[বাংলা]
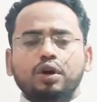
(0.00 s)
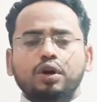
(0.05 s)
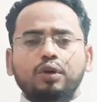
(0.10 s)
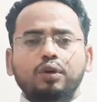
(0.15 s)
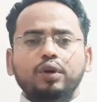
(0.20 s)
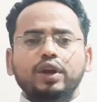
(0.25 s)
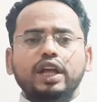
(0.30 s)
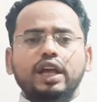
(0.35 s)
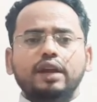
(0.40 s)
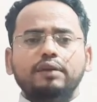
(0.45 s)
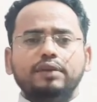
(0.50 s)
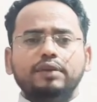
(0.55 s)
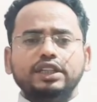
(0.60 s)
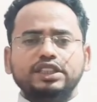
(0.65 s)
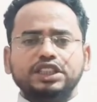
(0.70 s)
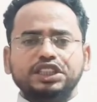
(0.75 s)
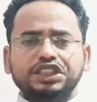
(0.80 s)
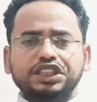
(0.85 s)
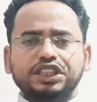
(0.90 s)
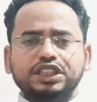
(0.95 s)
কোরিয়ান
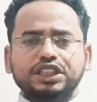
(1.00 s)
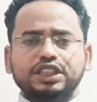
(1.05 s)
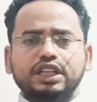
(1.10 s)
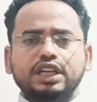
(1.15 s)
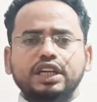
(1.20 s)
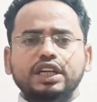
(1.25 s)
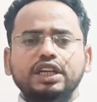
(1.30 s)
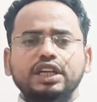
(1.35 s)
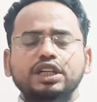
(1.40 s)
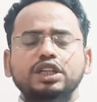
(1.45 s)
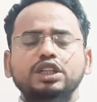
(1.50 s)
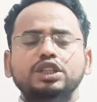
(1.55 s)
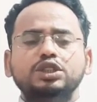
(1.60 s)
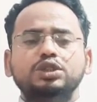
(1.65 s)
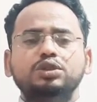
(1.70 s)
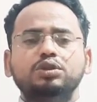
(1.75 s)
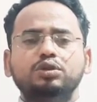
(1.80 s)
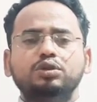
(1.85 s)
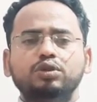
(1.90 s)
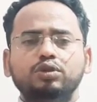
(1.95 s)
ভাষা শিখতে
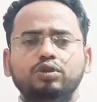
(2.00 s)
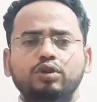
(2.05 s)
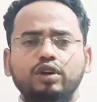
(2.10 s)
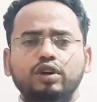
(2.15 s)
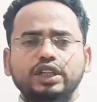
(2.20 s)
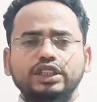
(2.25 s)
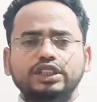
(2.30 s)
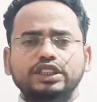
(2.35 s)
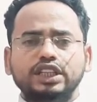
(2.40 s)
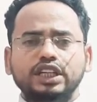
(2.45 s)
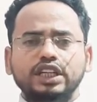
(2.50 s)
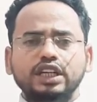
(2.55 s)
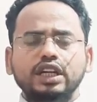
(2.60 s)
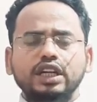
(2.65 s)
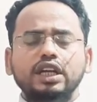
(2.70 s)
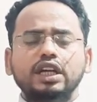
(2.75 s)
শুরু করেছেন